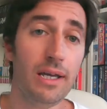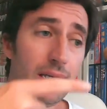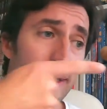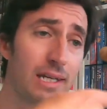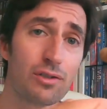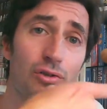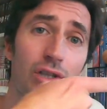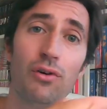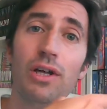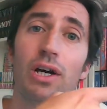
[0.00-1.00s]
Y esto te
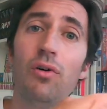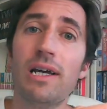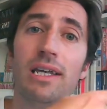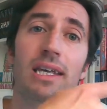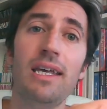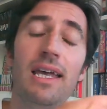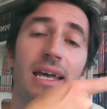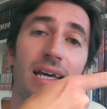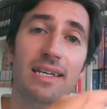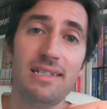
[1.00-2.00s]
lo dejo aquí
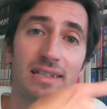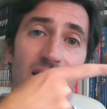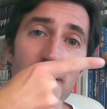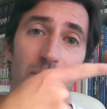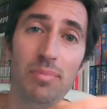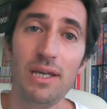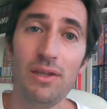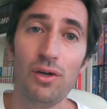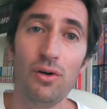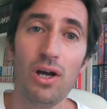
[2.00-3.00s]
en este
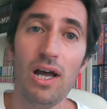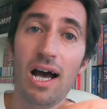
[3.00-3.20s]
vídeo.